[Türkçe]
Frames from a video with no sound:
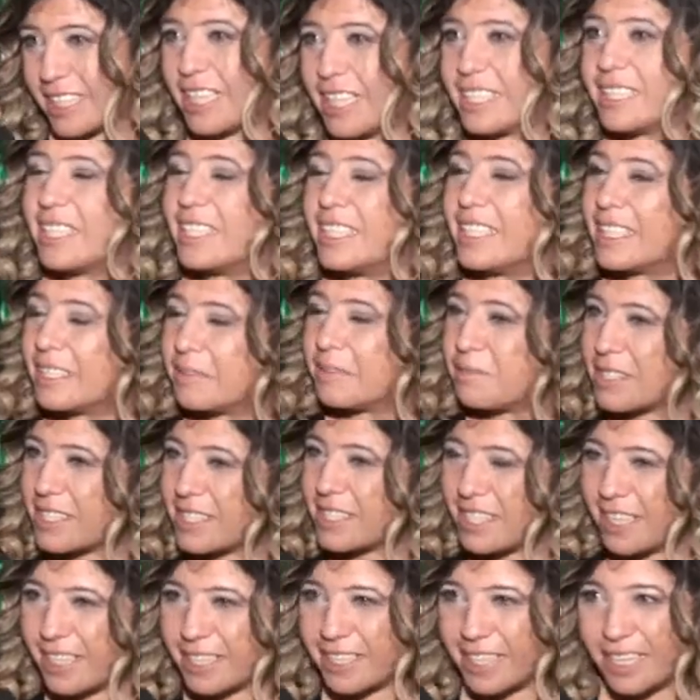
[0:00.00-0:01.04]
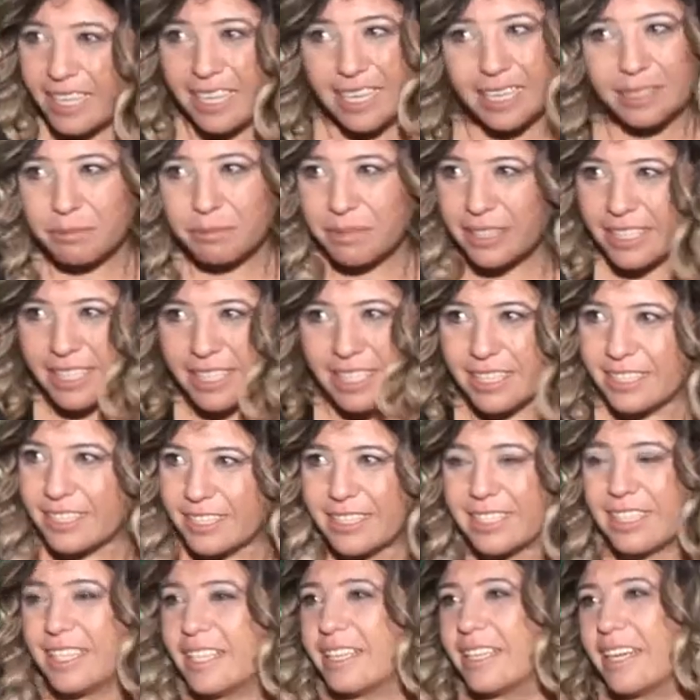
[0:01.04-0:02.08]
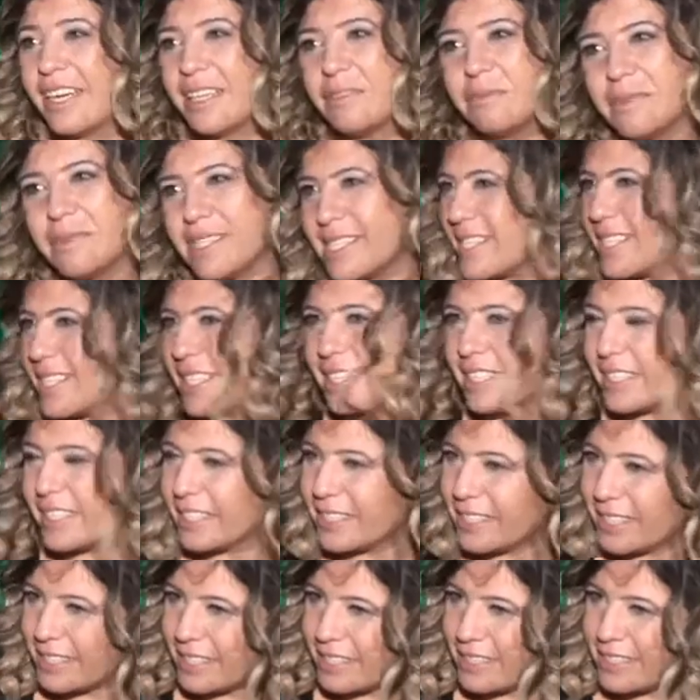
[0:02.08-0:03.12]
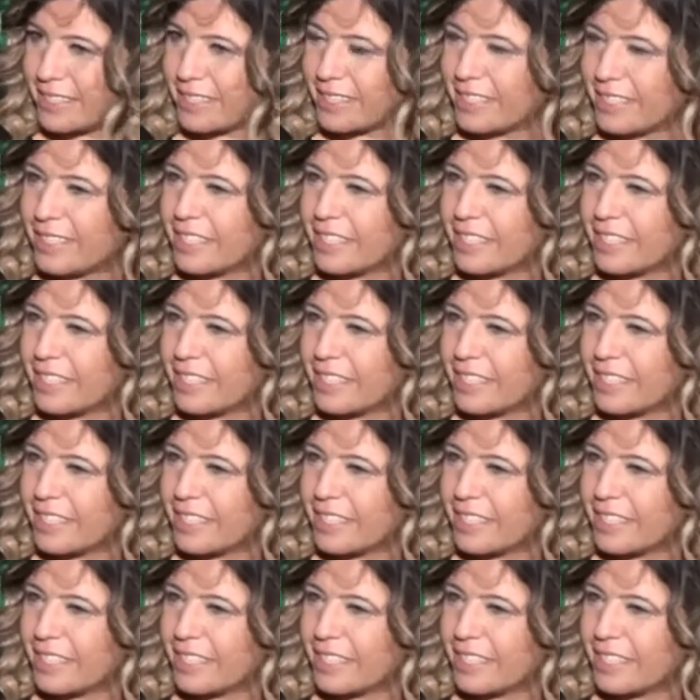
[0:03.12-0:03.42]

atalarımızdan gelen miraslardan bizi arındırır.